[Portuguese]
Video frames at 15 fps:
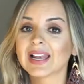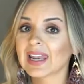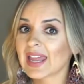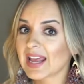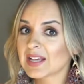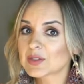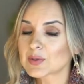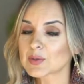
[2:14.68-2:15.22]

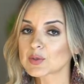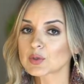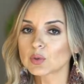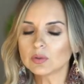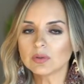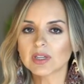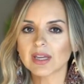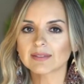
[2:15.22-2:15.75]
lenços,
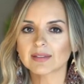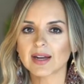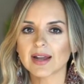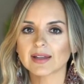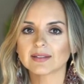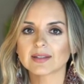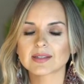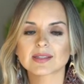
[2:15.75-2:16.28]
tudo que atrai
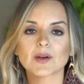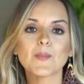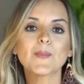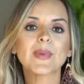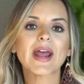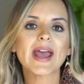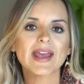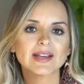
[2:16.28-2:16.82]
atenção
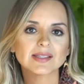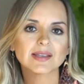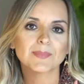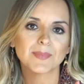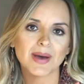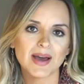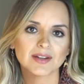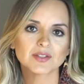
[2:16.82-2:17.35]
para essa
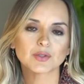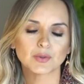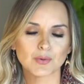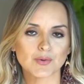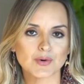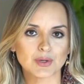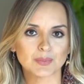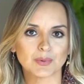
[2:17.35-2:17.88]
parte do
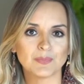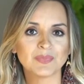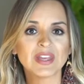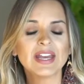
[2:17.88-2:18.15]
corpo.